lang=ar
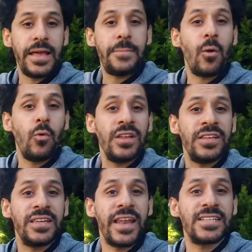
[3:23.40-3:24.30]
ليه بقول
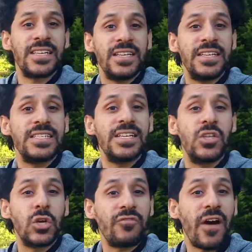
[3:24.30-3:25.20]
ان الناس اللي نزلت
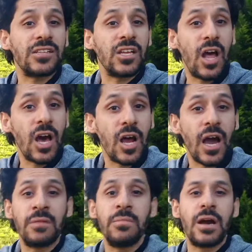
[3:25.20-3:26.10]
دي رفعت
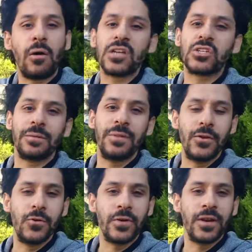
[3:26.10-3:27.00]
الحرج عن 110
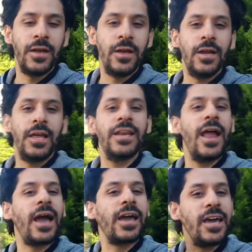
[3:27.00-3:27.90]
مليون لان
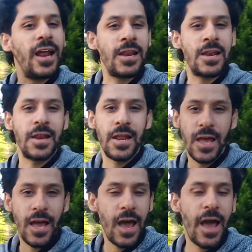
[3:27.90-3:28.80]
اخيرا
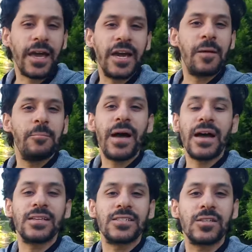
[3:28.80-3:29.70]
اخيرا
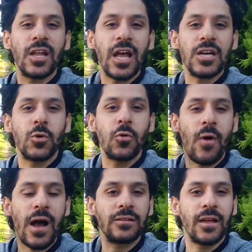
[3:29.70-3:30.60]
بعد ستة اشهر
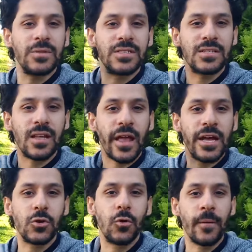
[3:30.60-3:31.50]
واكتر من
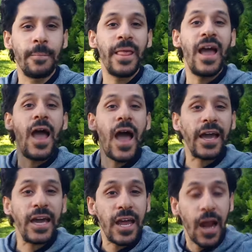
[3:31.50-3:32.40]
ستة اشهر
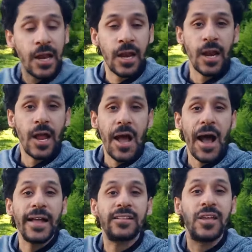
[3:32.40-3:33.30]
أخيرا
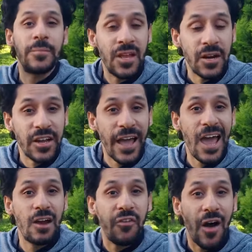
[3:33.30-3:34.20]
حد من
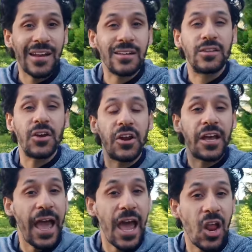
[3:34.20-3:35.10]
الرجال في أرض
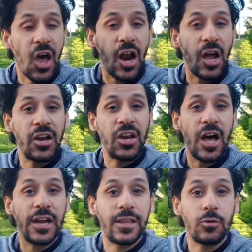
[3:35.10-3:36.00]
الرجال خرج
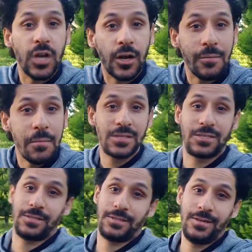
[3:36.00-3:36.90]
النهاردة وشكر
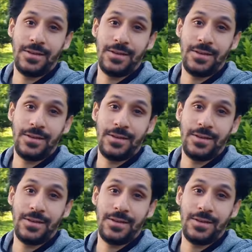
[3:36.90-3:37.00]
مصر